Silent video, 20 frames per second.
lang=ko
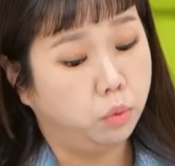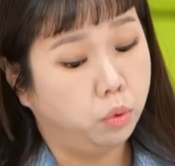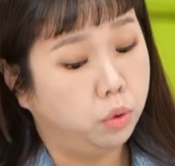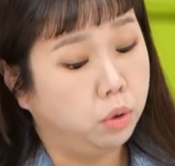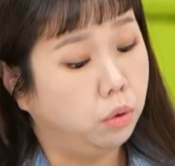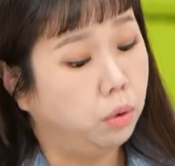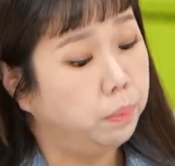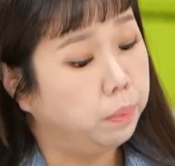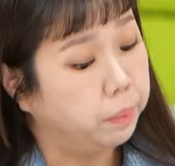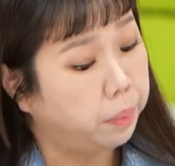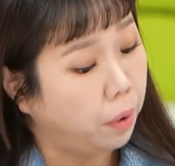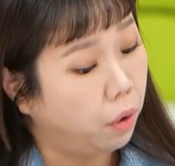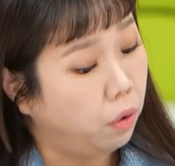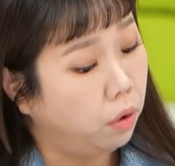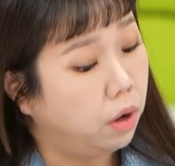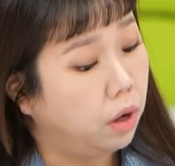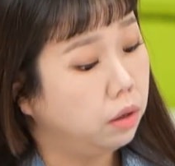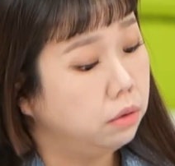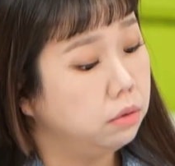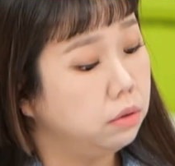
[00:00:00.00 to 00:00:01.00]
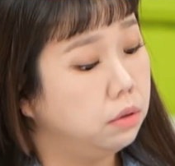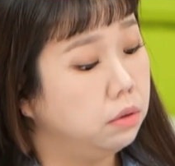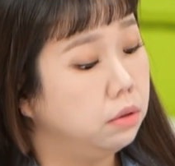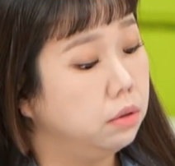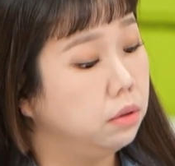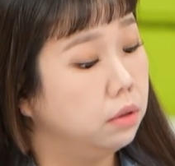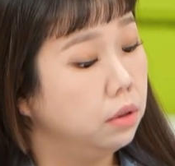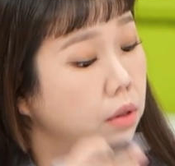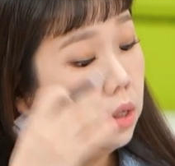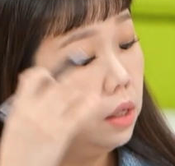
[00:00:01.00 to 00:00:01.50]
뭐 이런
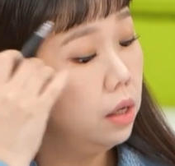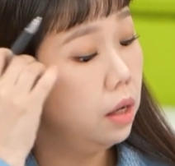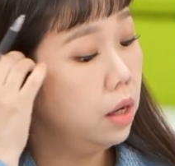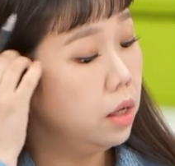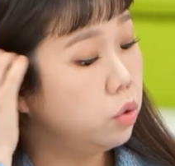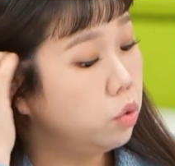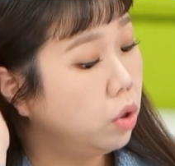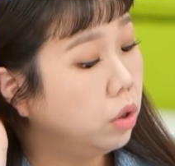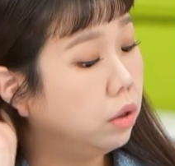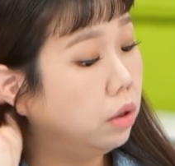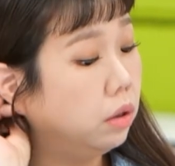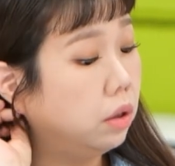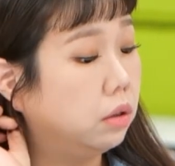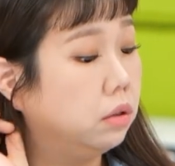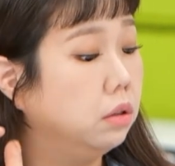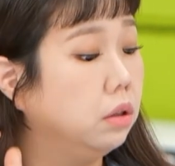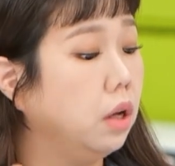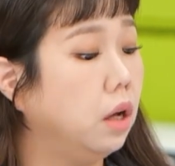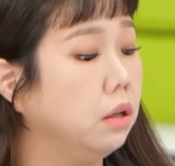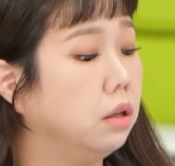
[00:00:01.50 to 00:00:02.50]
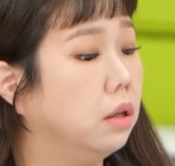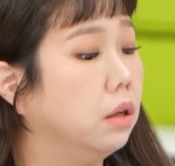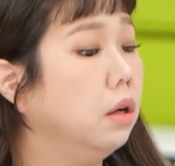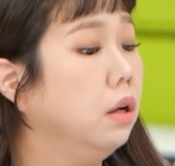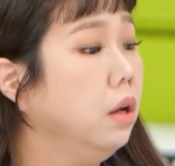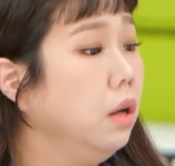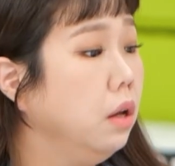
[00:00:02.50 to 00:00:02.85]
평가들을 해줘야 되는데 그게 아니라